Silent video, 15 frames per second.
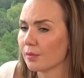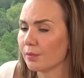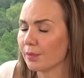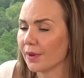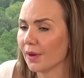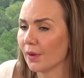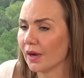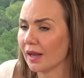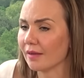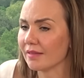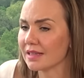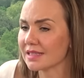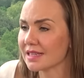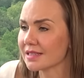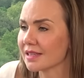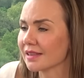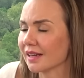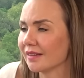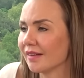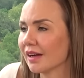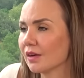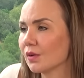pero a la vez ese
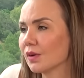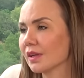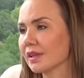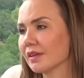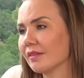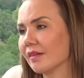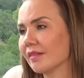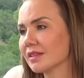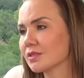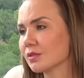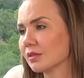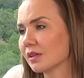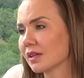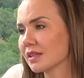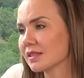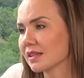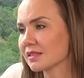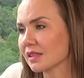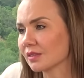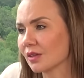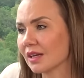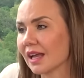trabajo le llevaba sonrisas
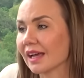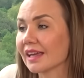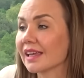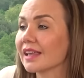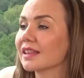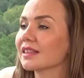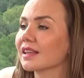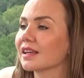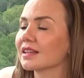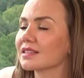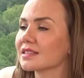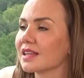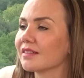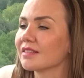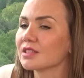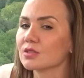a toda la gente que estaba en